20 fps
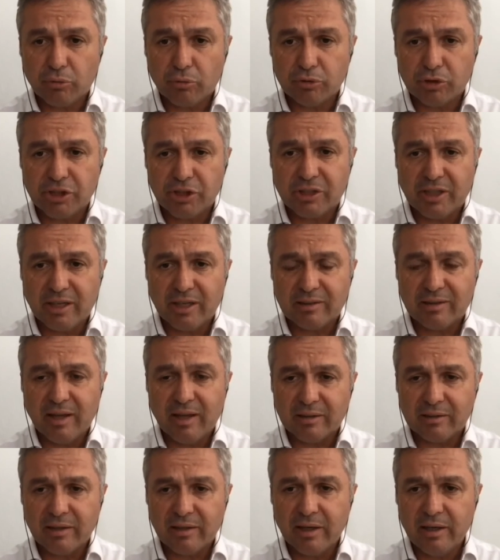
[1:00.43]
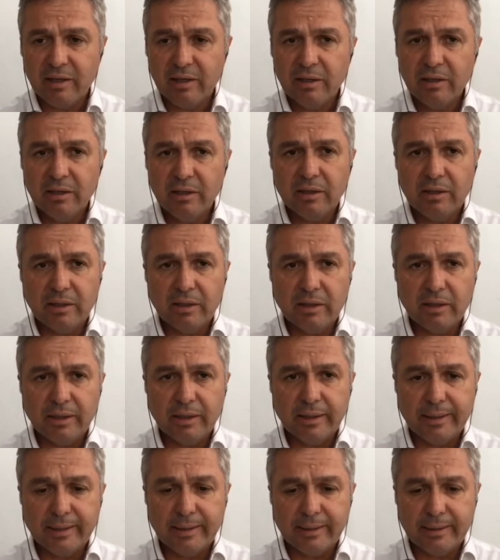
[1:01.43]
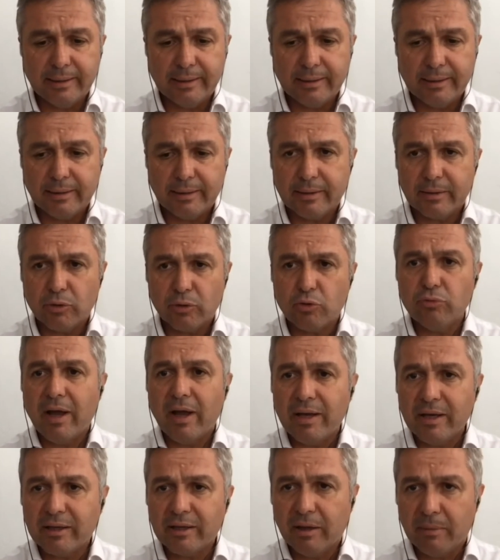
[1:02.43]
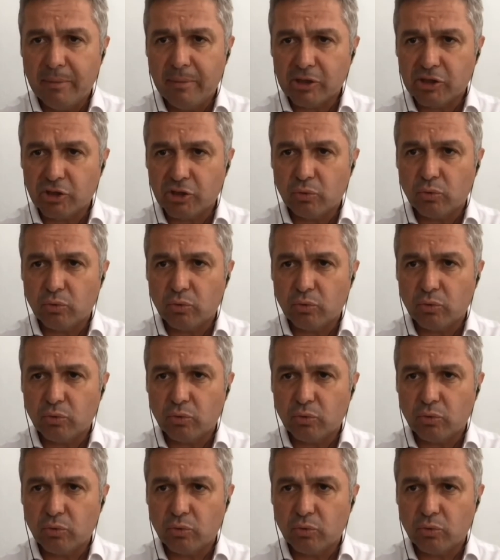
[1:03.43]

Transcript: Birçok şirketlerde e, güvenlik